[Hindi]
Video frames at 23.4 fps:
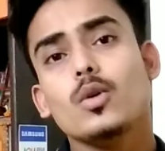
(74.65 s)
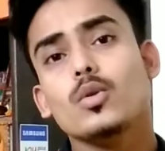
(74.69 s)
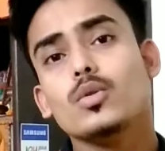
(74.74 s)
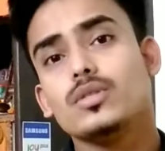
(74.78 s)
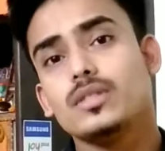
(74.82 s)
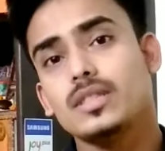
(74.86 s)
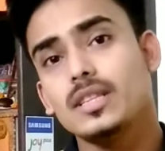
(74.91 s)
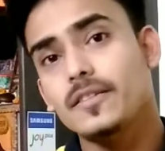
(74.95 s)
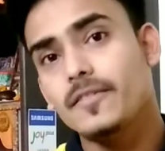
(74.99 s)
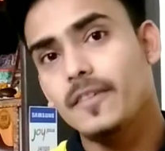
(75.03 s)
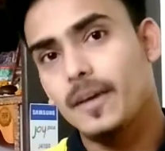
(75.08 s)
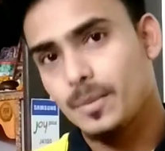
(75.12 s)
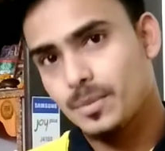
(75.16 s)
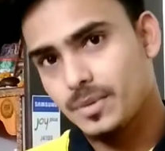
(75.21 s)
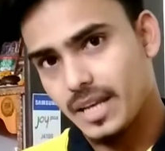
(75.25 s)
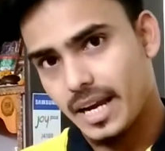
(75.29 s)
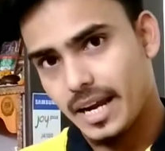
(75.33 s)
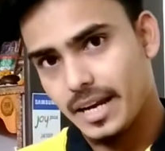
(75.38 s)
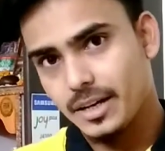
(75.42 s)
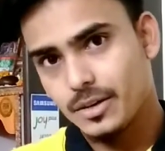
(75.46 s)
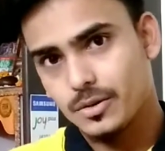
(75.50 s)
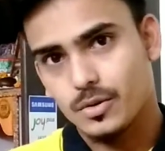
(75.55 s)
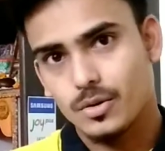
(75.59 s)
उसी
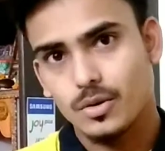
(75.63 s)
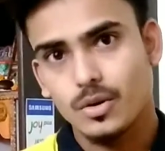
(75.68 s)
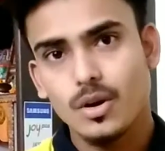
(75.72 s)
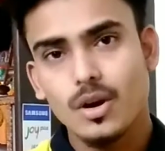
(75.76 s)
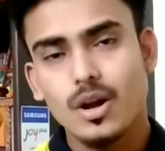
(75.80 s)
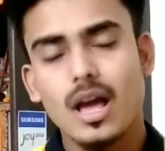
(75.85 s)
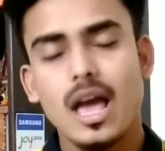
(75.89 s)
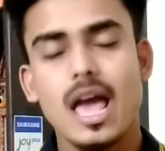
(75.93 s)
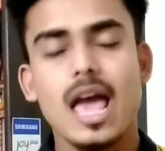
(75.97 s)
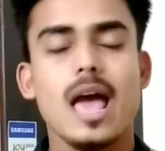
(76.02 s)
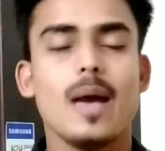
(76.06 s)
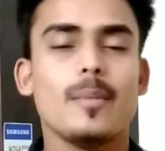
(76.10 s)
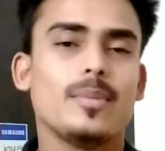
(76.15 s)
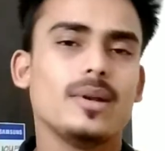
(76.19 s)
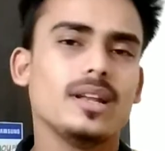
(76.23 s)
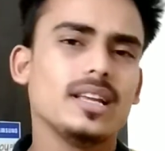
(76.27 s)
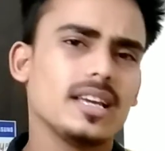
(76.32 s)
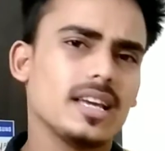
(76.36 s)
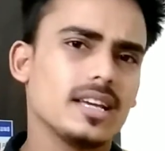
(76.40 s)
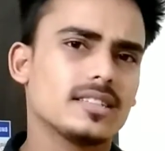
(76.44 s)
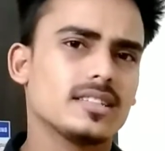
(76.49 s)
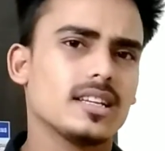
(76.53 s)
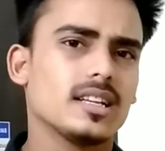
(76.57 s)
वेबसाइट को
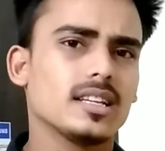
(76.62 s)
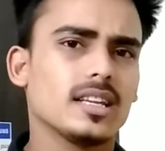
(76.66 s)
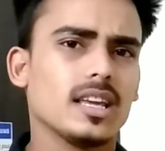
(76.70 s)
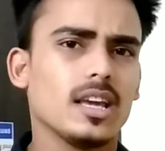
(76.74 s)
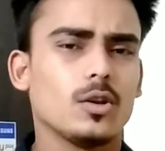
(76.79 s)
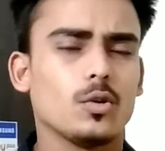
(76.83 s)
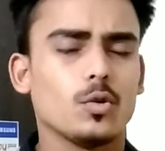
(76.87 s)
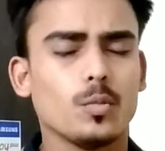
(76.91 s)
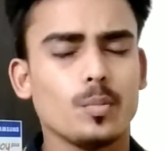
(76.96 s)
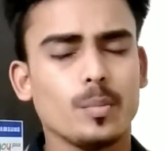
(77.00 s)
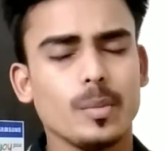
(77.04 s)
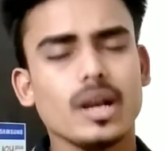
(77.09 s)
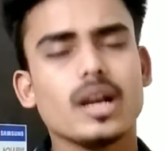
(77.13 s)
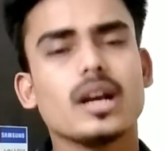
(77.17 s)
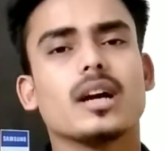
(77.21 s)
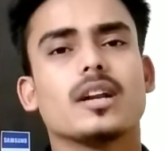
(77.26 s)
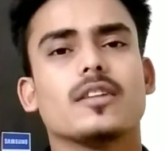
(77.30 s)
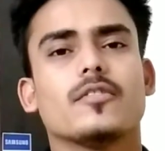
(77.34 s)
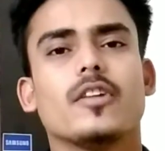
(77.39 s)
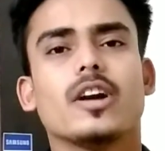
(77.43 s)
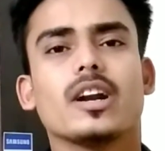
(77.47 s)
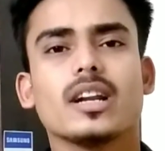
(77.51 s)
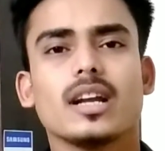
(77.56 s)
एप्लीकेशन के रूप में
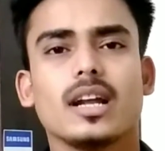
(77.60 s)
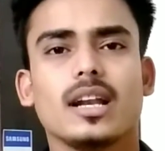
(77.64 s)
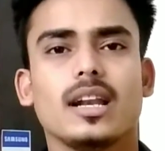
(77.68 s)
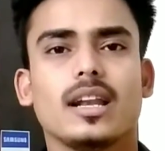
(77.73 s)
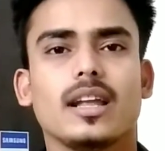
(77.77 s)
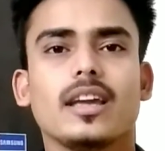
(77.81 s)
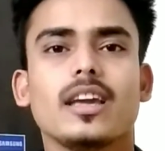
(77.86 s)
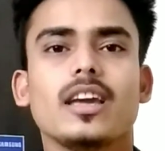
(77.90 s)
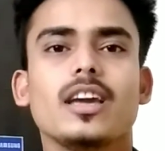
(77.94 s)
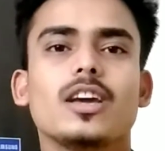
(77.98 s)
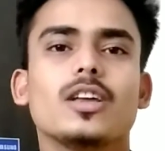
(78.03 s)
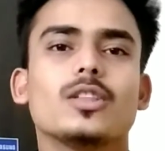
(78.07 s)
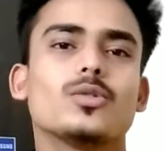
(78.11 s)
कन्वर्ट कर ले